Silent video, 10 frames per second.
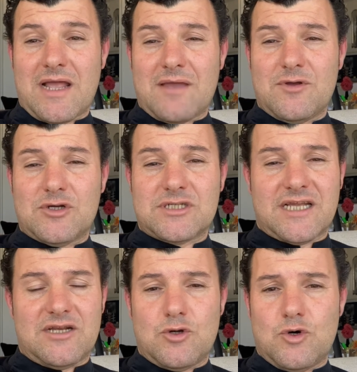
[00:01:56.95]
que veo es
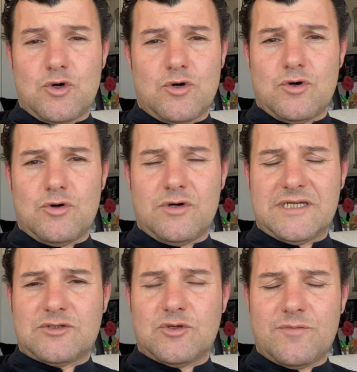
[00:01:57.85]
que no
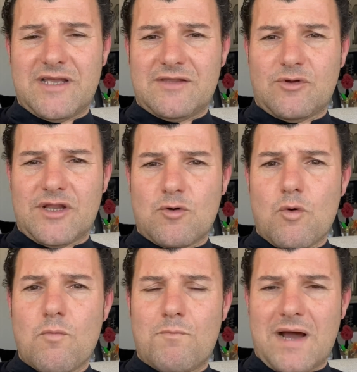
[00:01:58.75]
estoy viendo
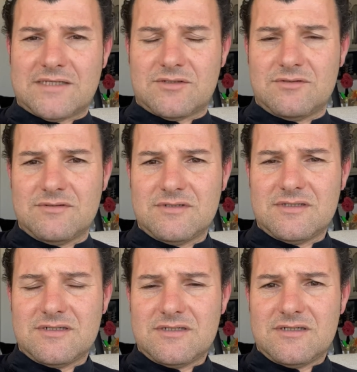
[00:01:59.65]
ningún paso
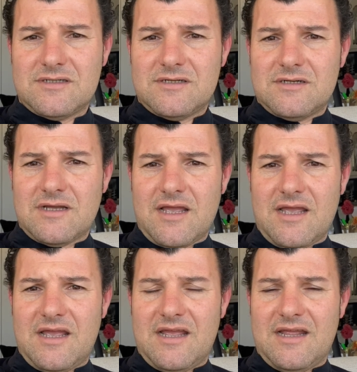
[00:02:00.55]

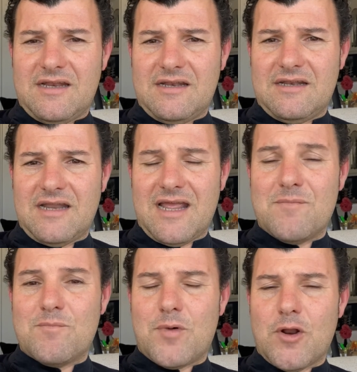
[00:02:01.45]

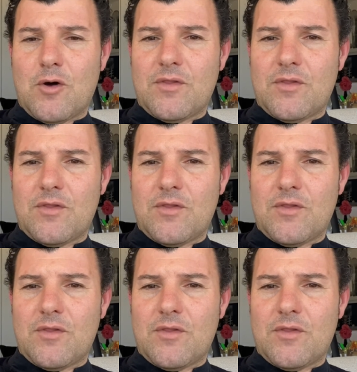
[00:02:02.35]
en, pro